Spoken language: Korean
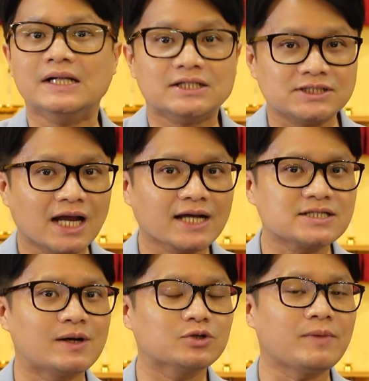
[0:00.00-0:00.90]
신앙의
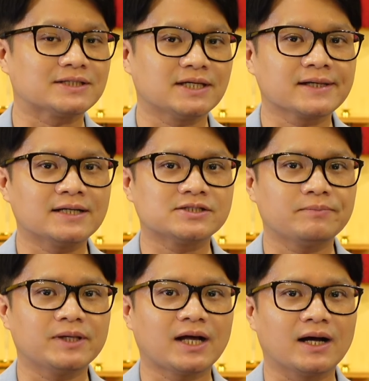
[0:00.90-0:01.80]
생활도
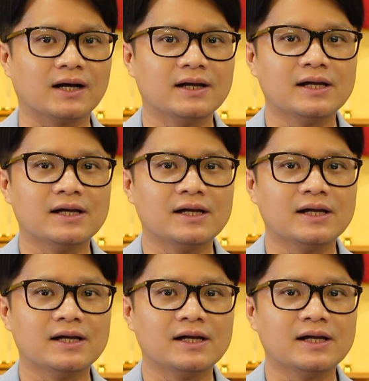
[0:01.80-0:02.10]
마찬가지입니다.